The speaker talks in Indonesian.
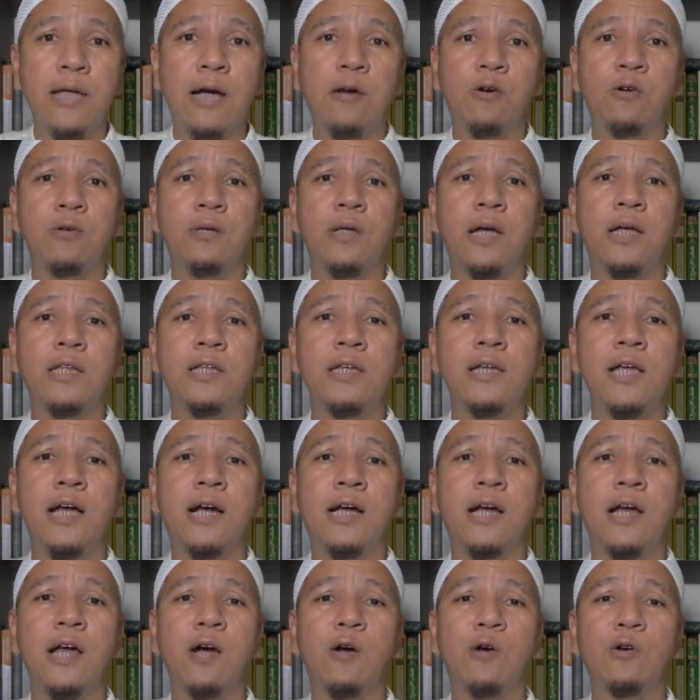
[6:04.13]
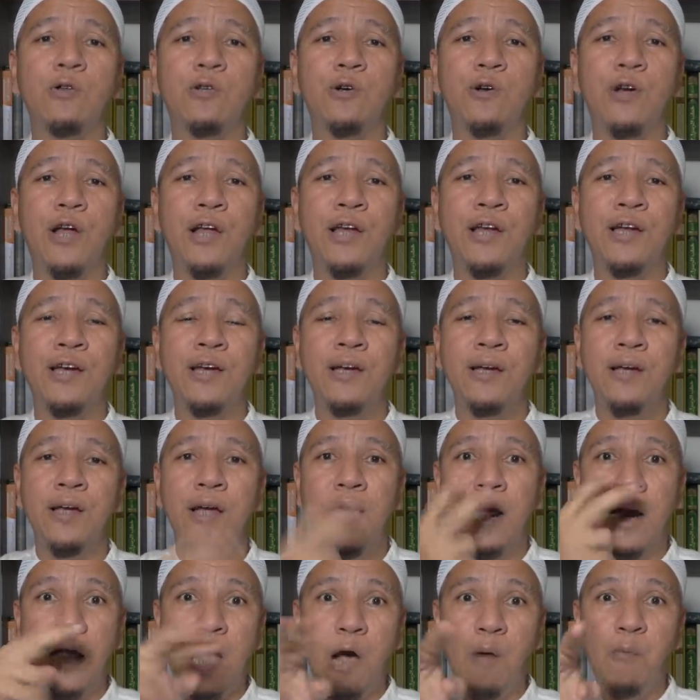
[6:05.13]
Takut hatinya kena kotoran.
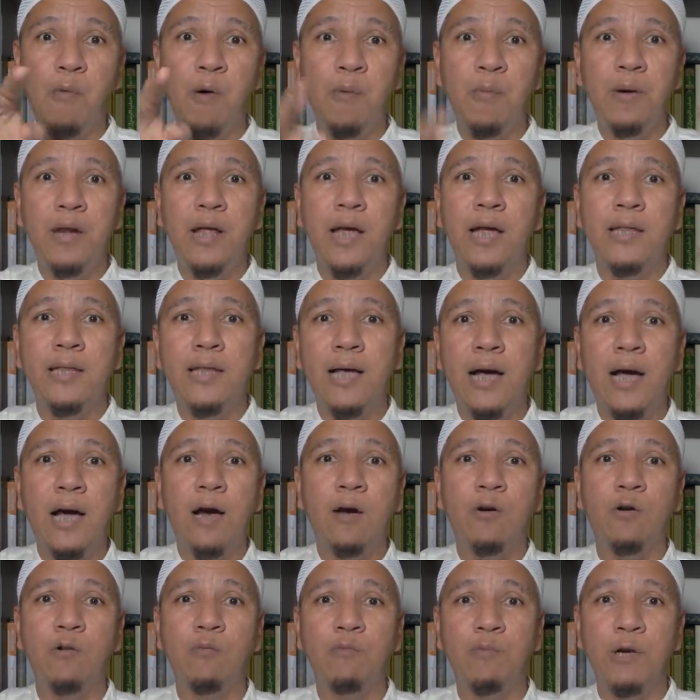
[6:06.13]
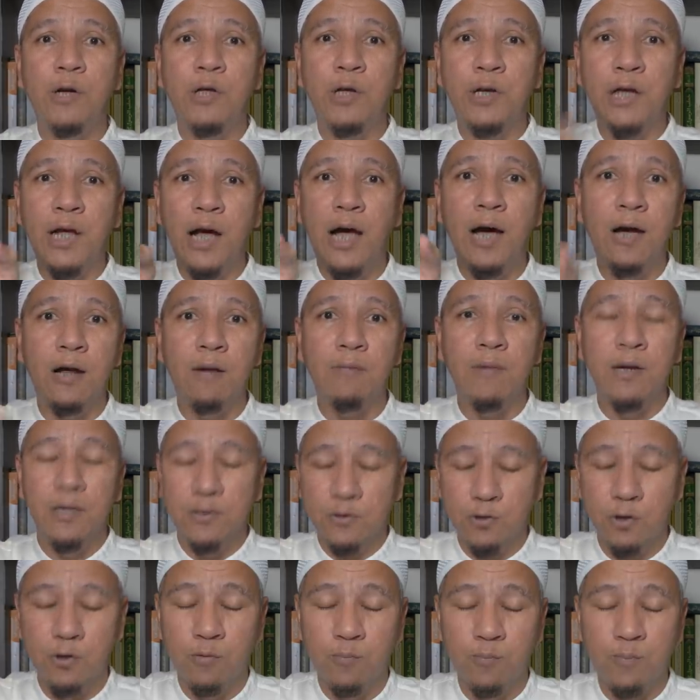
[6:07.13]
Gak mau melihat yang haram. Begitu ada yang haram,
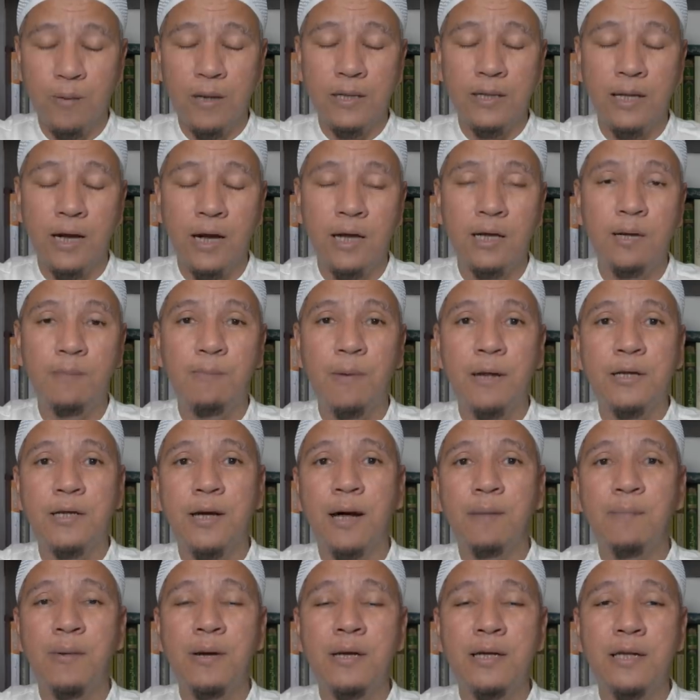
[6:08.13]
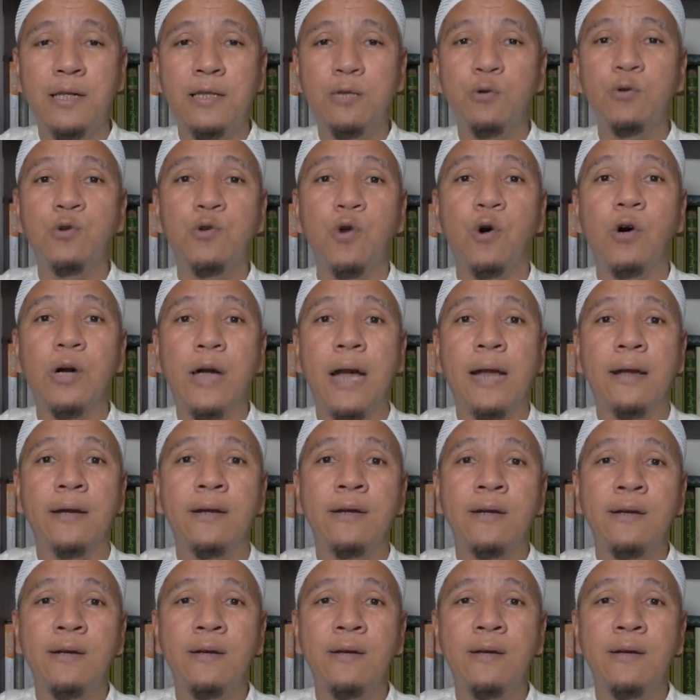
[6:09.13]
langsung pandangan dipad, apa, ditundukkan.